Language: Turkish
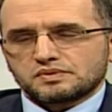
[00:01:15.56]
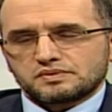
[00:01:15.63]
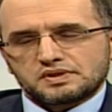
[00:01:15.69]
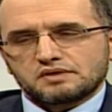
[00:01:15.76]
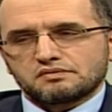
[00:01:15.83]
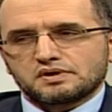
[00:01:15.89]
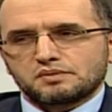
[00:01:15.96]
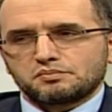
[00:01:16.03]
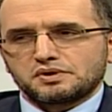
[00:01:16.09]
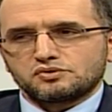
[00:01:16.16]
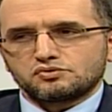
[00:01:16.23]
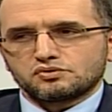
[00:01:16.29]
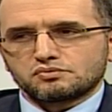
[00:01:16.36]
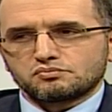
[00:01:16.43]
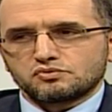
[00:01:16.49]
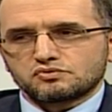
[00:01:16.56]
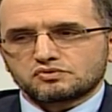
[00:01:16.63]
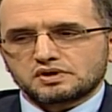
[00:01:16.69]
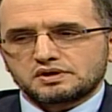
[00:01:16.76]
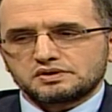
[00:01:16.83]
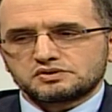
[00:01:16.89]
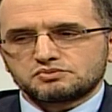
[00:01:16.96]
devam ediyorum
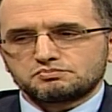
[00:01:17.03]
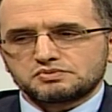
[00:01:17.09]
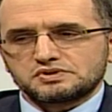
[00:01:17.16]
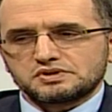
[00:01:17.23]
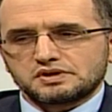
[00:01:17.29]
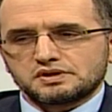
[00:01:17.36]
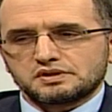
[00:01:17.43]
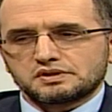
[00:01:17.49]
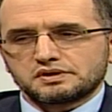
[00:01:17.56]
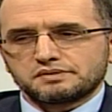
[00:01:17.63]
güzel bir şekilde.